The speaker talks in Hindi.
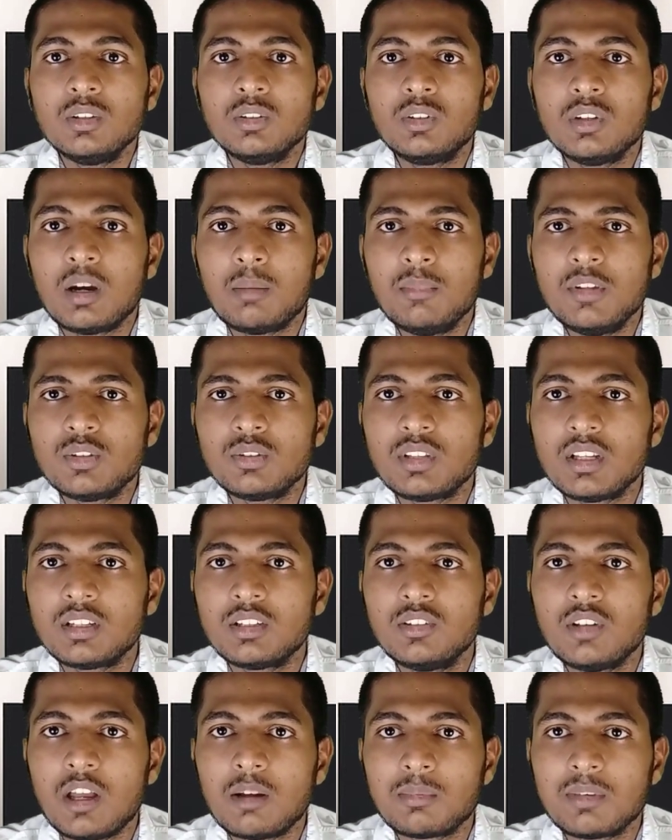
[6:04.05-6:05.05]
तो हमने सोचा
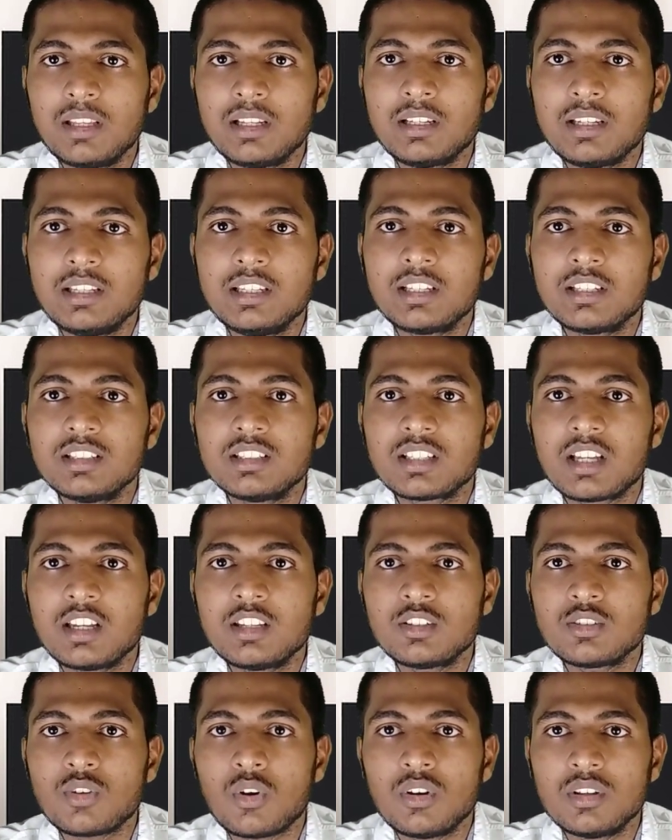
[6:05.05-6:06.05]
कि ना आपके लिए इसका
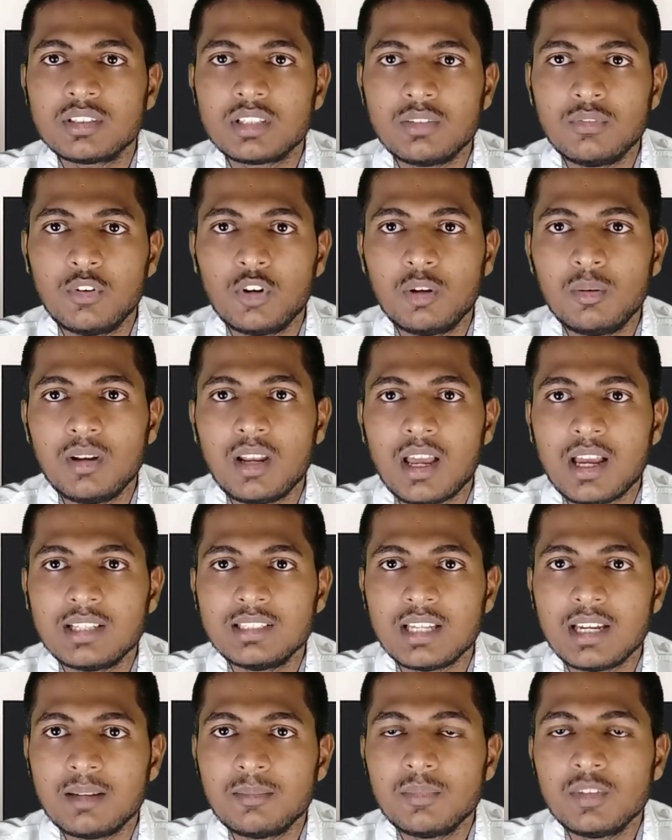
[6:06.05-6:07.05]
इंस्टॉलेशन वीडियो भी लाया
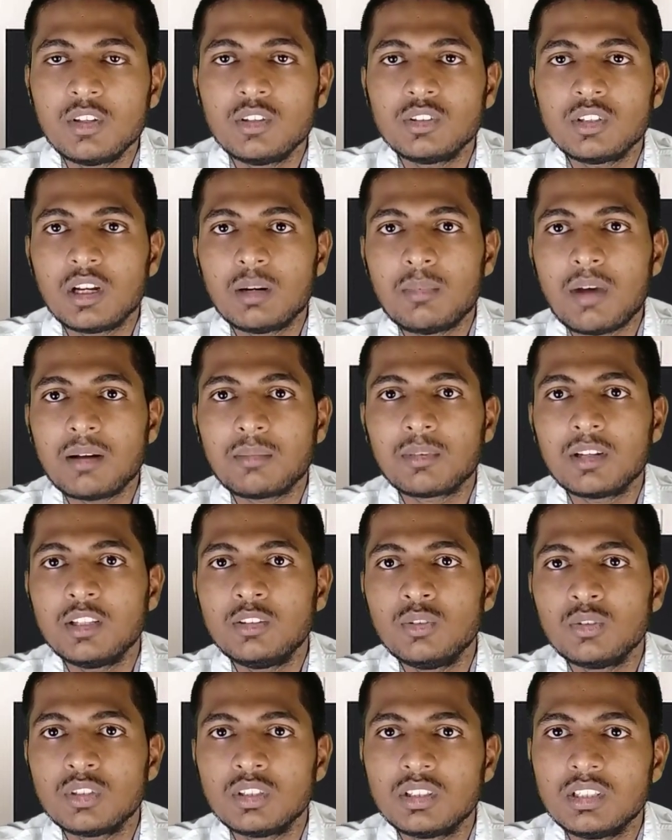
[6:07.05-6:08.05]
जाए तो हम आपके लिए
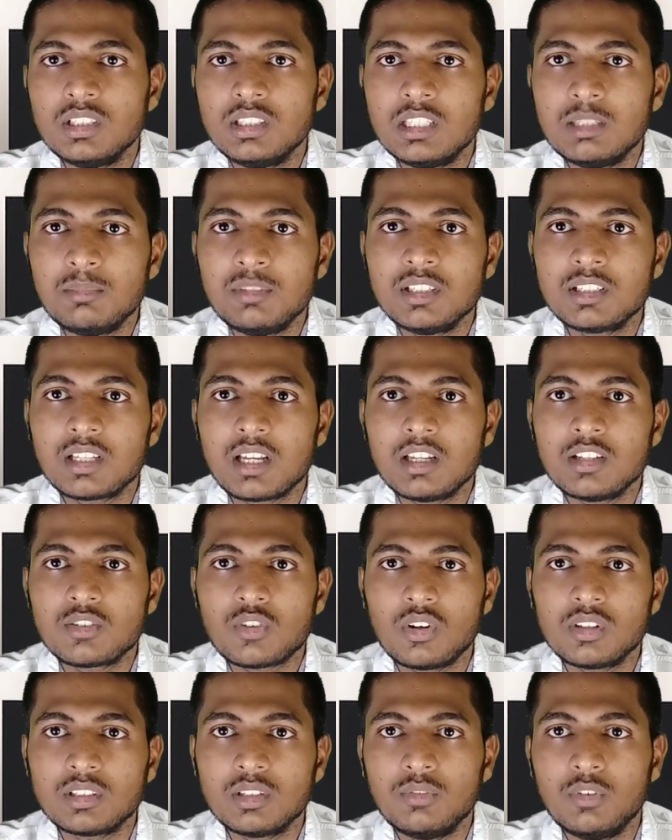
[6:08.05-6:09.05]
दो से तीन दिन में इसका
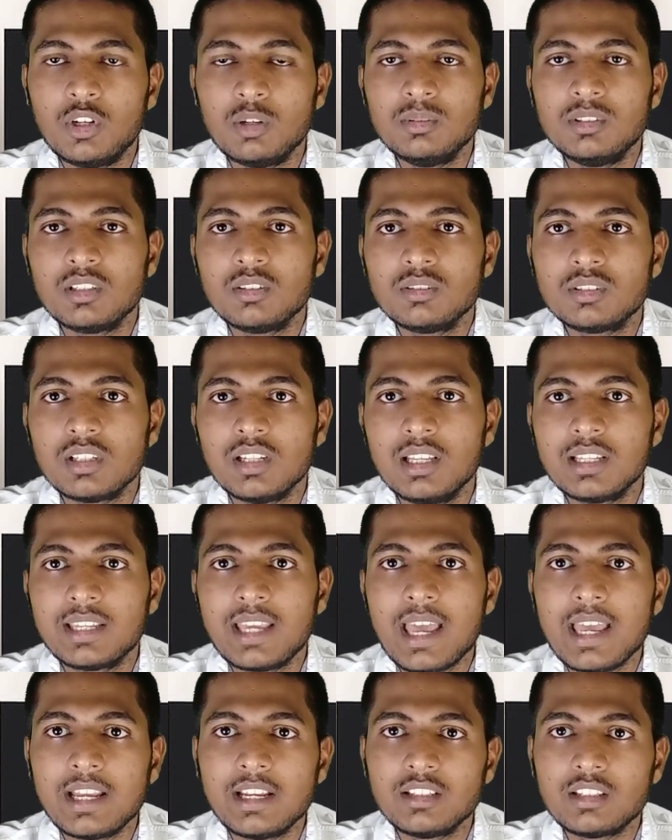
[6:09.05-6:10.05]
इंस्टॉलेशन वीडियो भी जरूर से
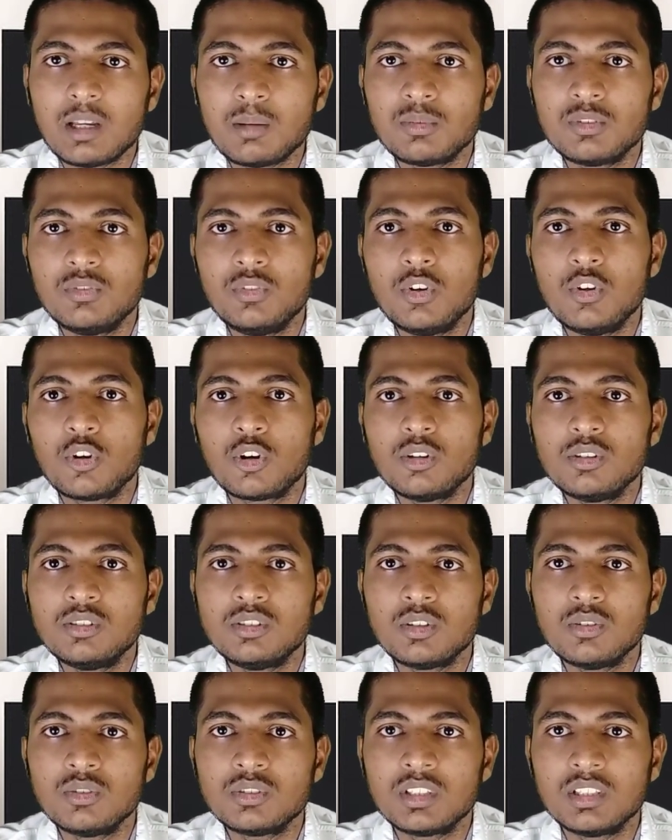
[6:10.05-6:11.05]
लेके आएंगे तो आप उस वीडियो को
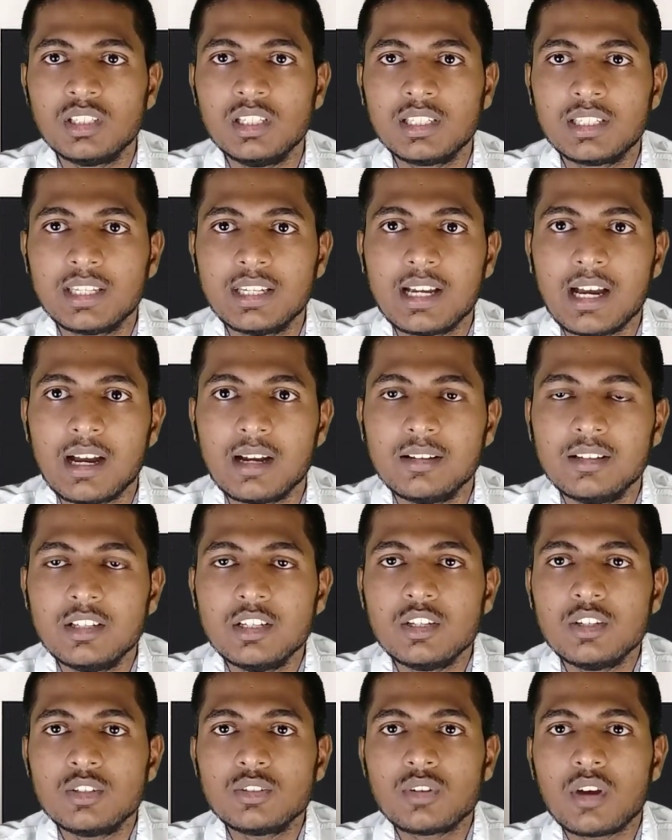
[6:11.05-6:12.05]
जरूर से देखेगा
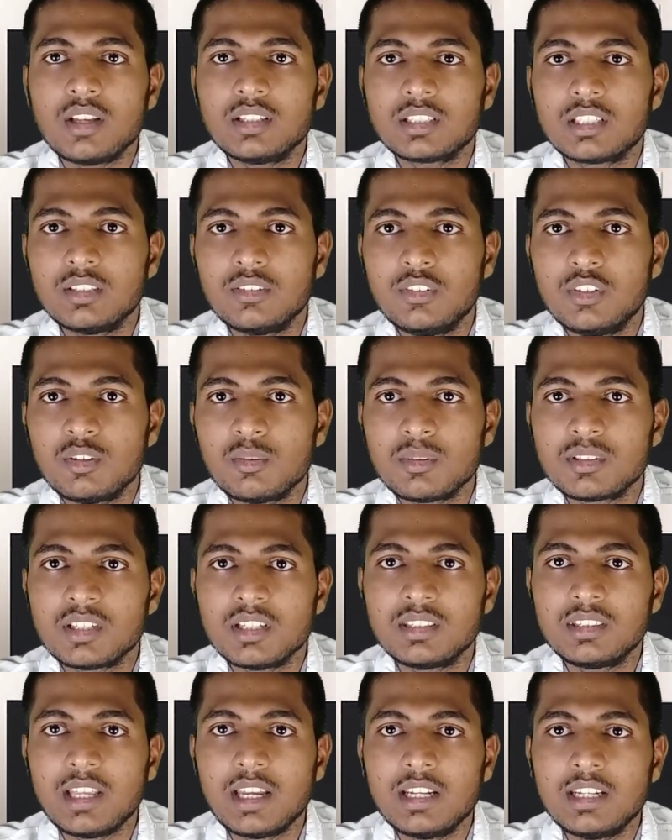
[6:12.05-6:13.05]
तो आज के वीडियो में
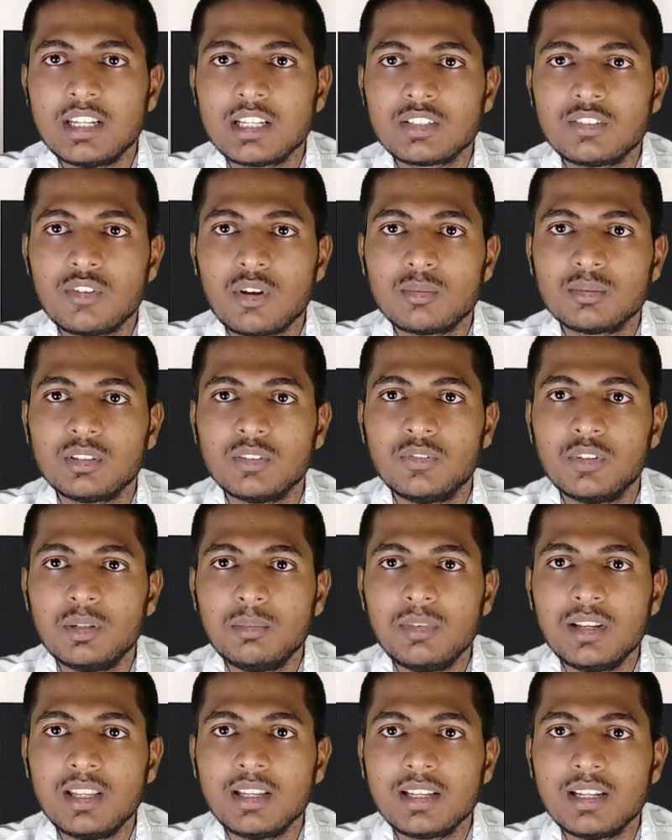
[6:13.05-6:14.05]
इतना ही नेक्स्ट वीडियो आपसे फिर
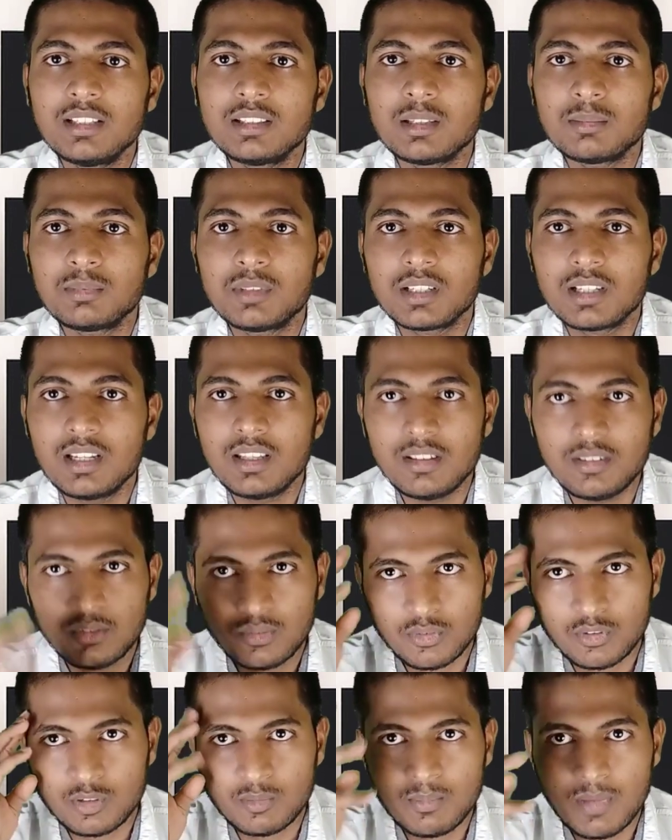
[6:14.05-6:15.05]
मिलेंगे तब तक ले
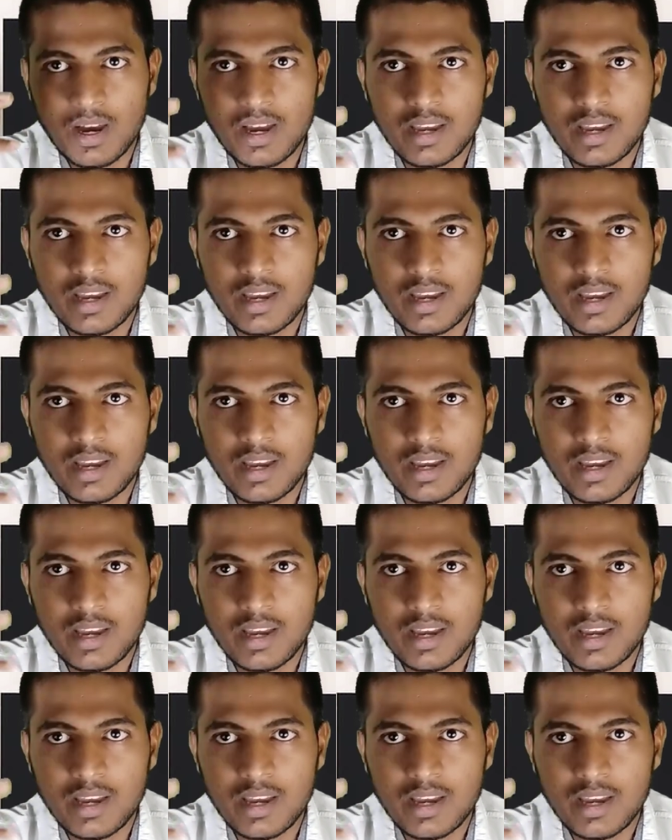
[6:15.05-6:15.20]
गुड